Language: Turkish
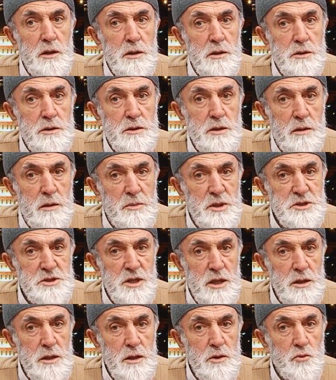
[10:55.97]

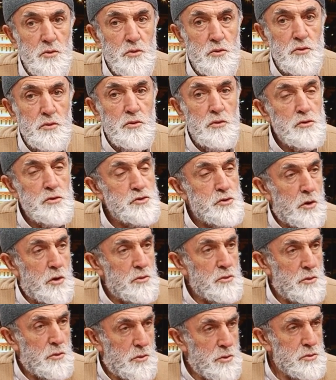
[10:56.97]
Ramazan'ın ruhu
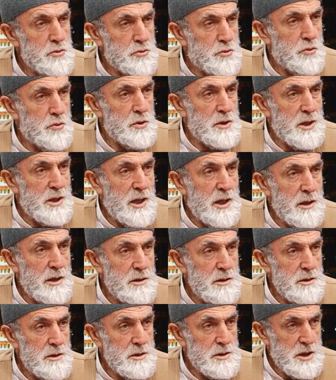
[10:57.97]
son 10 günde
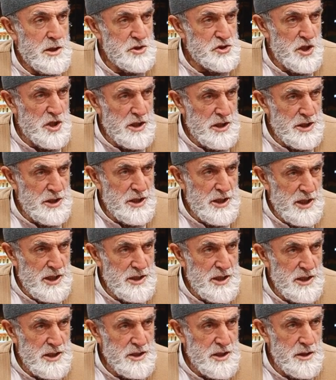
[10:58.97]
tecelli
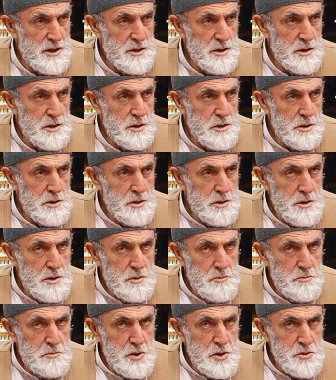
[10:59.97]
ederken
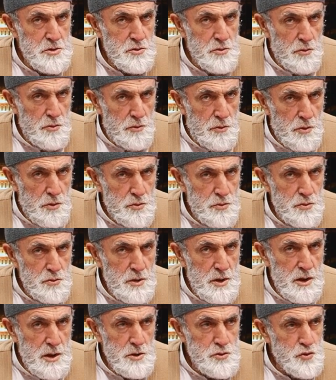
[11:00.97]
biz o
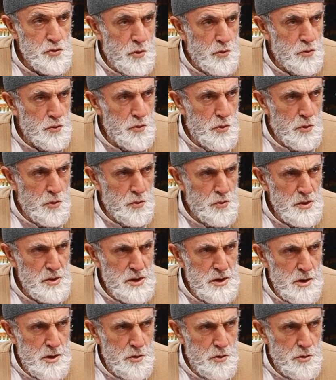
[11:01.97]
günlere çok yorgun
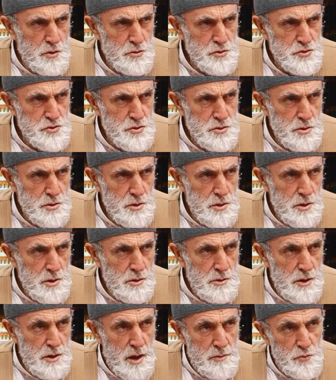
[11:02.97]
giriyoruz.
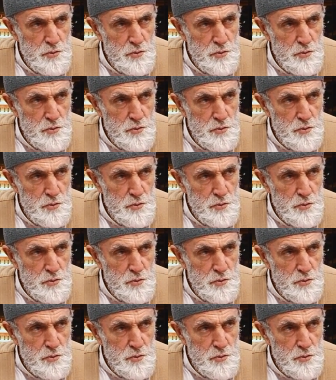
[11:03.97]
Hem